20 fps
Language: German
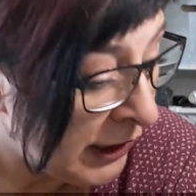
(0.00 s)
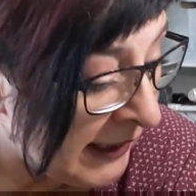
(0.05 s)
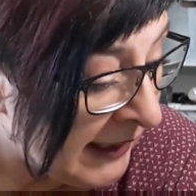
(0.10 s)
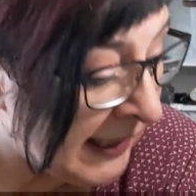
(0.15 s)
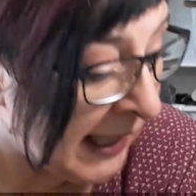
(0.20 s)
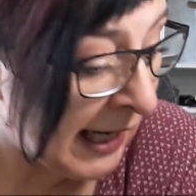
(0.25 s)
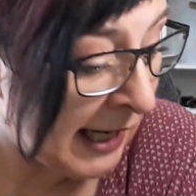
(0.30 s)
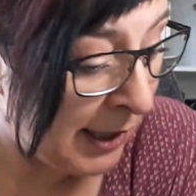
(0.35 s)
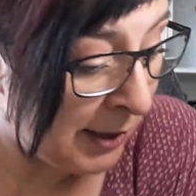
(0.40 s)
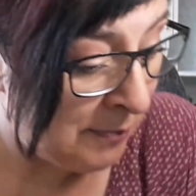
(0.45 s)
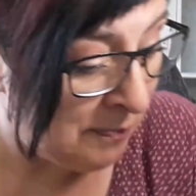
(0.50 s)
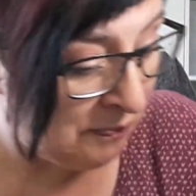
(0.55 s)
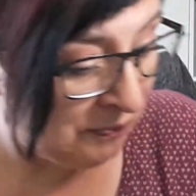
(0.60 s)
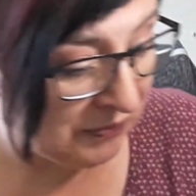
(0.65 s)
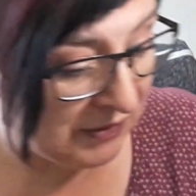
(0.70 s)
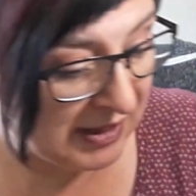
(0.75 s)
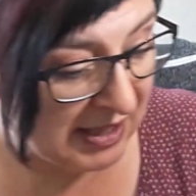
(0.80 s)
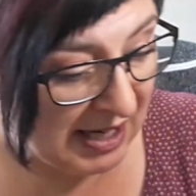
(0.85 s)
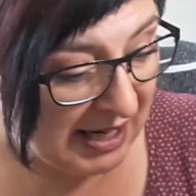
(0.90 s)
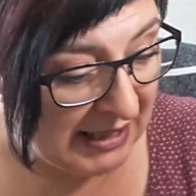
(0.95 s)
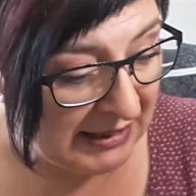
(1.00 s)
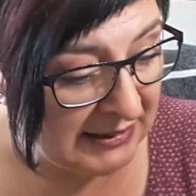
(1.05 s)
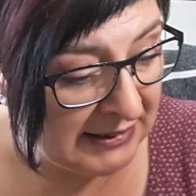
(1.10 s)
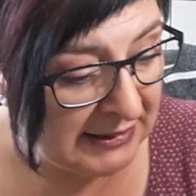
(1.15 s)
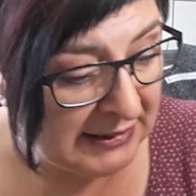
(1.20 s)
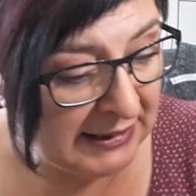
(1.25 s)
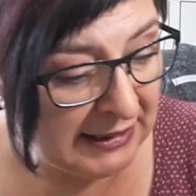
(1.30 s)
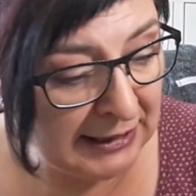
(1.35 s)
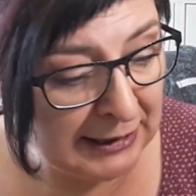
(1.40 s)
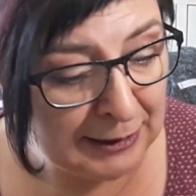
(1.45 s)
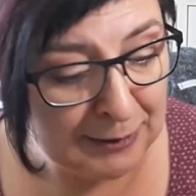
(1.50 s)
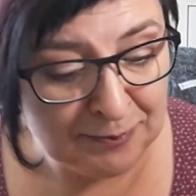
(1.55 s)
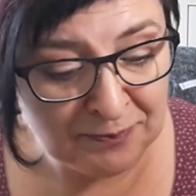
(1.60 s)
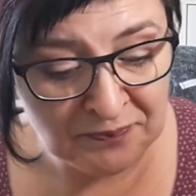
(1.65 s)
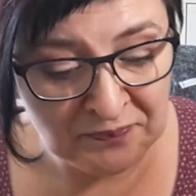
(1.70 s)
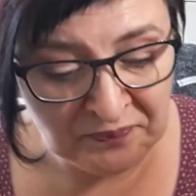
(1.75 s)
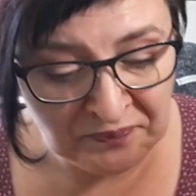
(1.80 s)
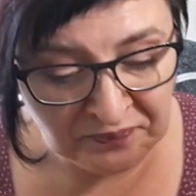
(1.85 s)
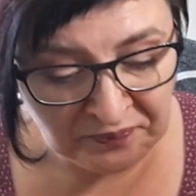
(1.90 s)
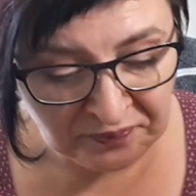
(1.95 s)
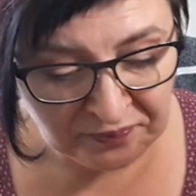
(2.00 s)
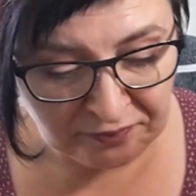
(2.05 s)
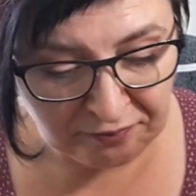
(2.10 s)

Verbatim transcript: Ja, dann ähm,